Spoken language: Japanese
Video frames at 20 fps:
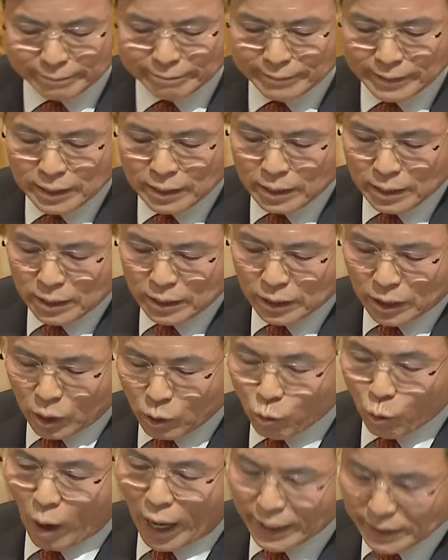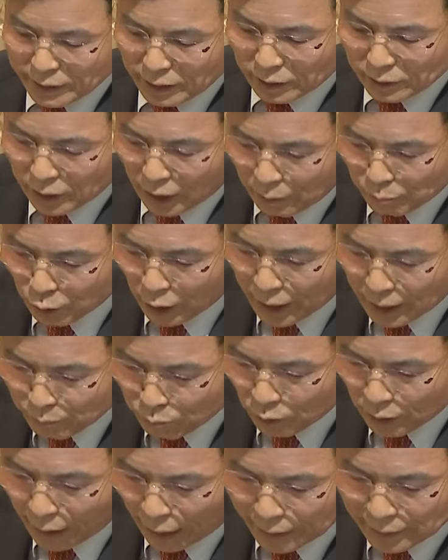夜は摂理の祖国を思
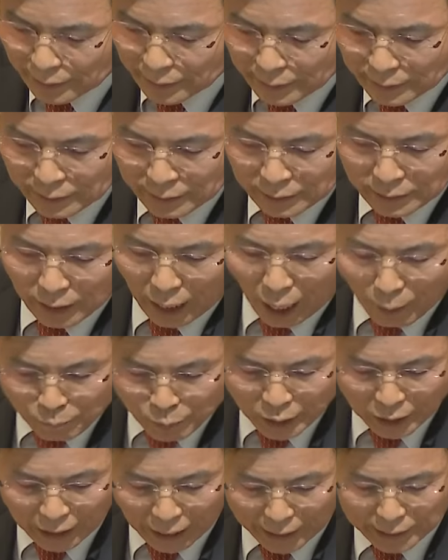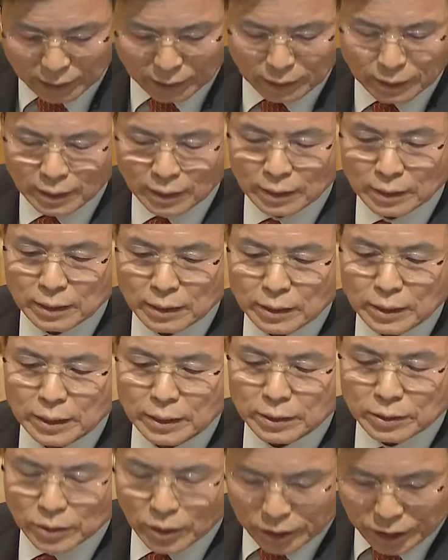い昼は気候
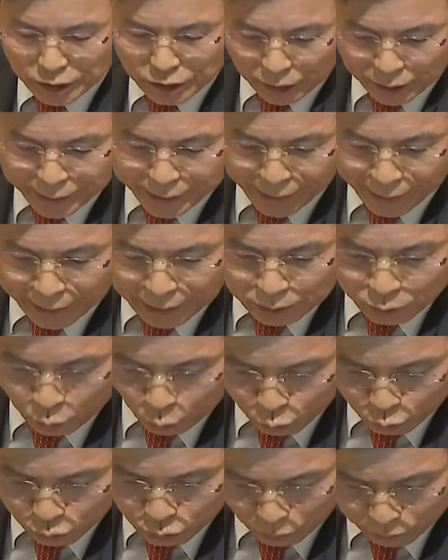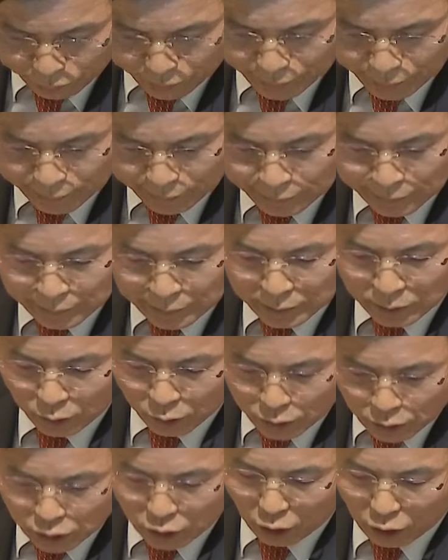変動で苦しんでいるアフリカのことを
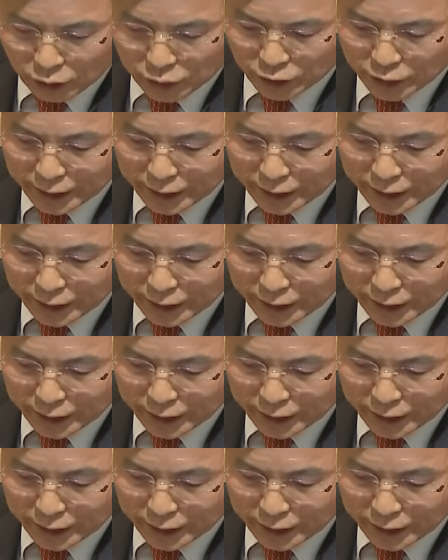思い